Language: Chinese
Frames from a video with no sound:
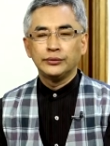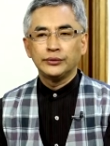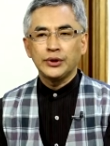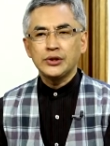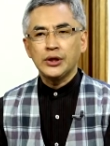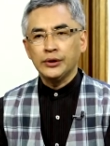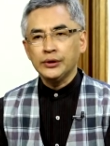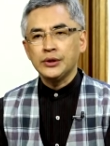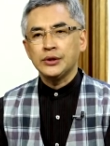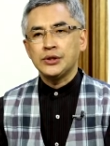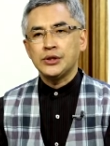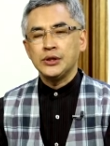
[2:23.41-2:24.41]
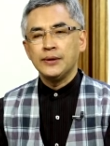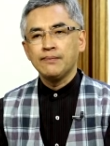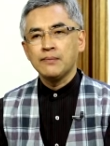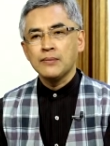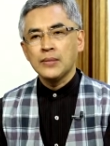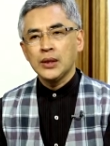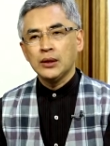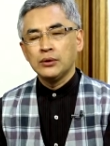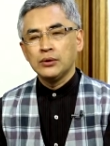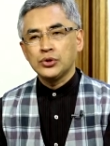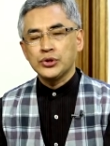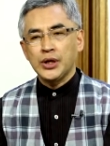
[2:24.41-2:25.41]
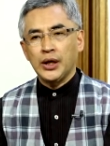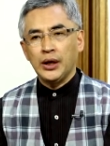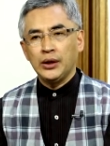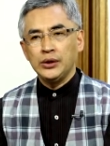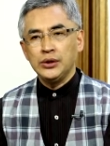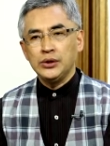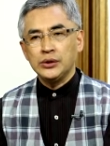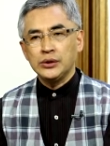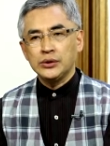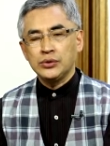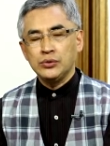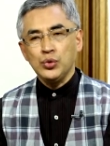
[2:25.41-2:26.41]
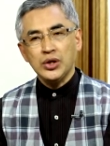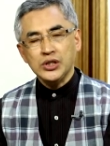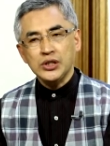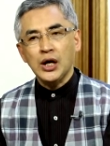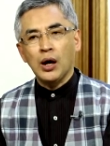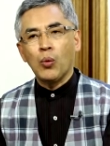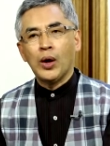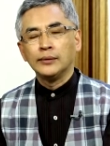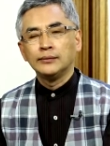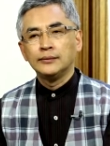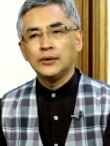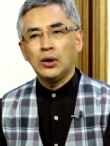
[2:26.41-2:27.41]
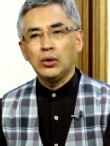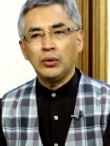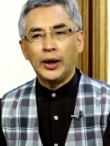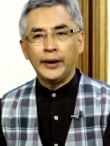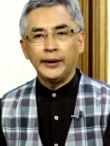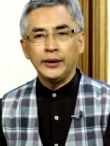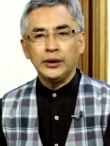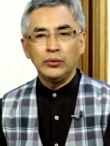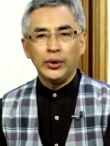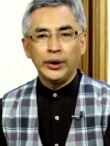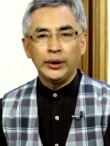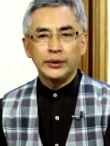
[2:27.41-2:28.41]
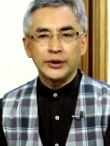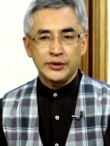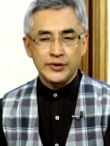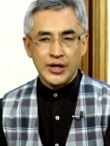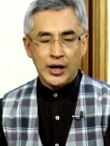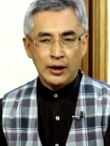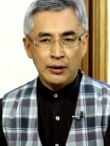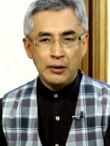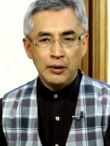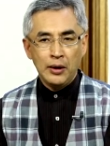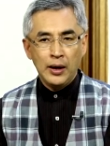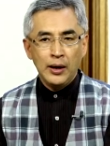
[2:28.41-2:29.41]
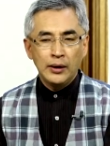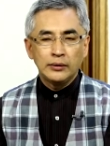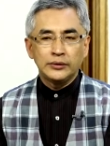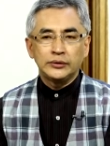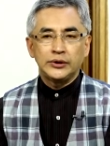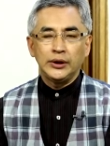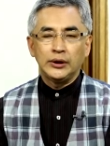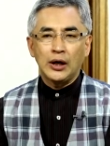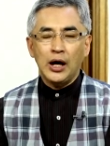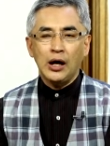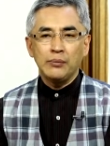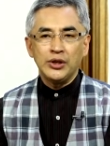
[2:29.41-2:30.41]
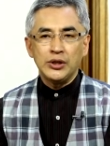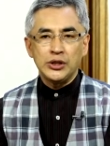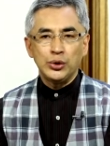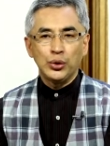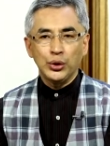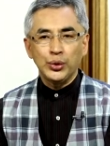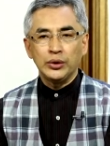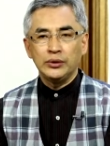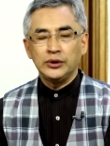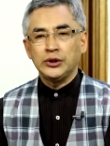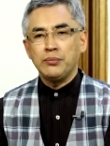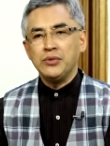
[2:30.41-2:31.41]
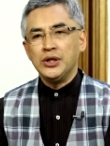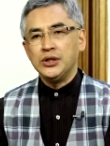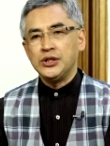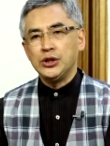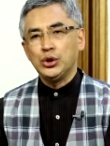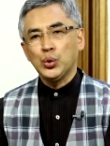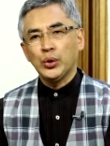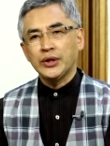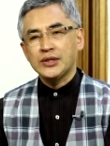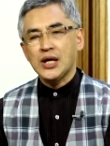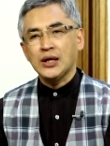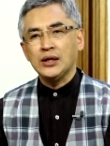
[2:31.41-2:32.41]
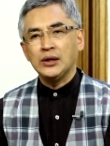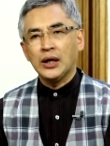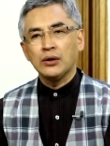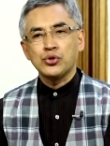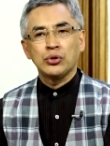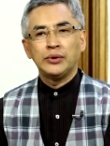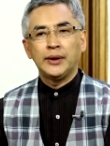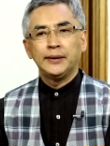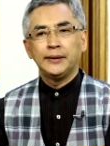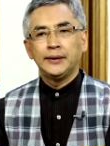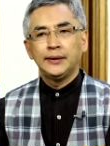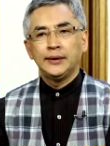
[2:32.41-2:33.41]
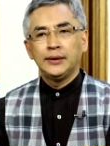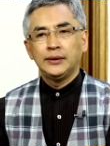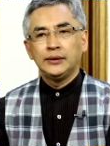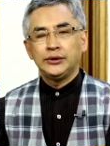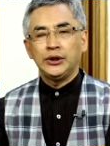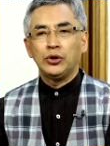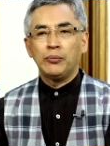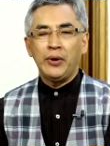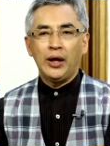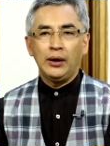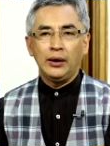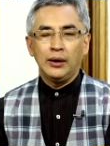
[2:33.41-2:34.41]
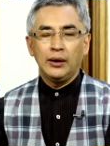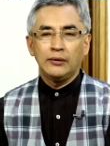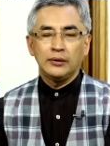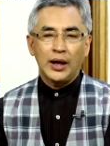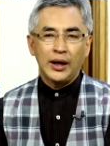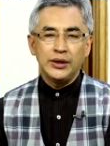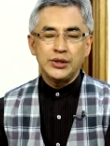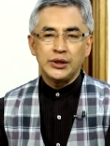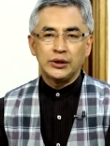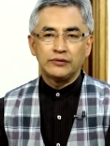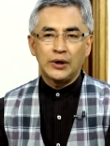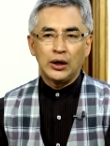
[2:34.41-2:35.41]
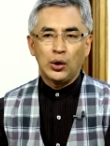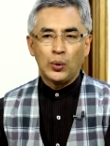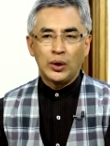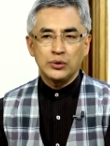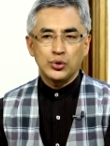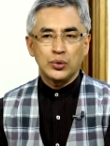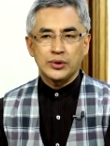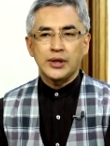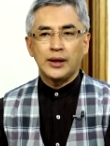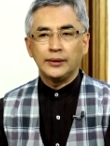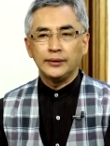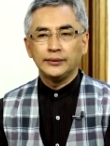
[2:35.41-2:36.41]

但是很可惜，就在以约西亚王后来因为个在这个哈米吉多顿，那叫米吉多的战役当中呢，结果被。埃及的法老王所杀了，